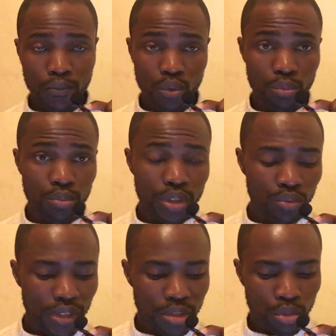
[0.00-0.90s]
Donc vous pouvez
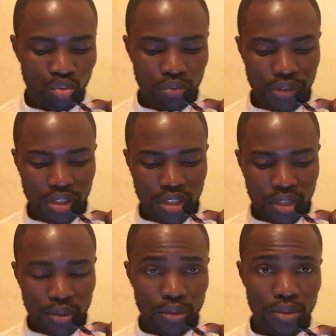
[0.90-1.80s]
facilement trouver
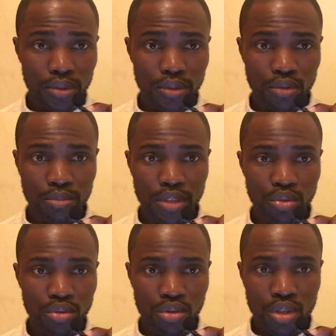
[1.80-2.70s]
euh, une
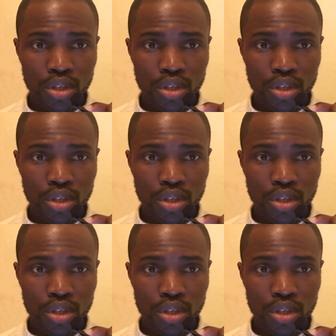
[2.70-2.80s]
maison